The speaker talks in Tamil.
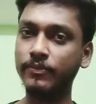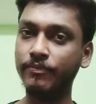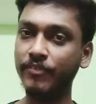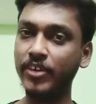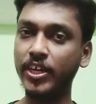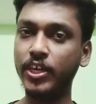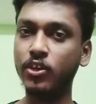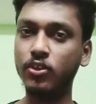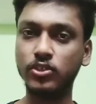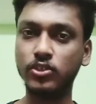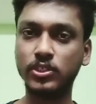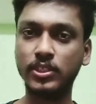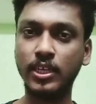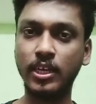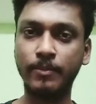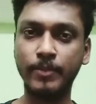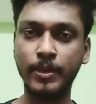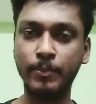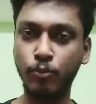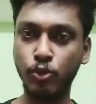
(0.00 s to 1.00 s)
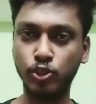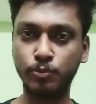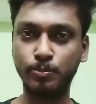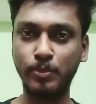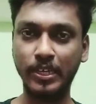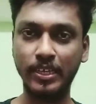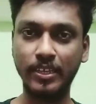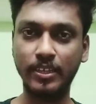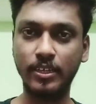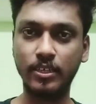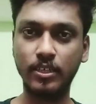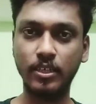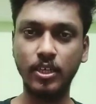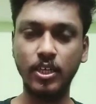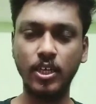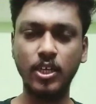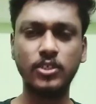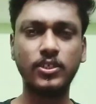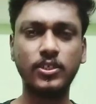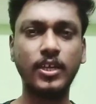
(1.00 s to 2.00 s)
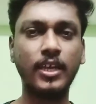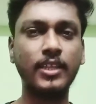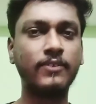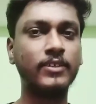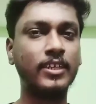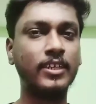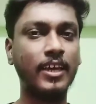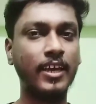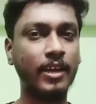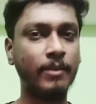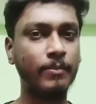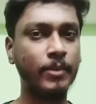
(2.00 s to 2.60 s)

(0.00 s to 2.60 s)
வீடியோஸ் எல்லாமே போஸ்ட் பண்ணியிருந்தாங்க ஸோ அதுக்கு வந்து நிறைய